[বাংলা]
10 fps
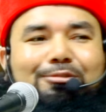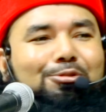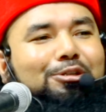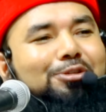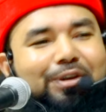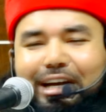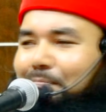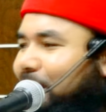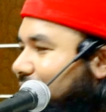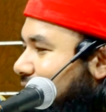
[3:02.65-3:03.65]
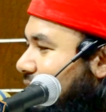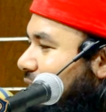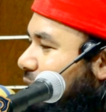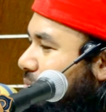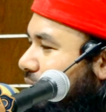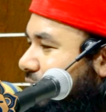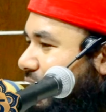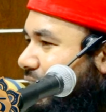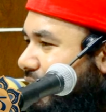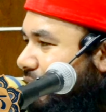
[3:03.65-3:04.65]
কি চোখের পানি ছেড়ে ক্ষমা
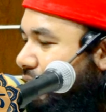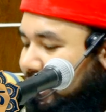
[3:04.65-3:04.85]
চেয়ে নেন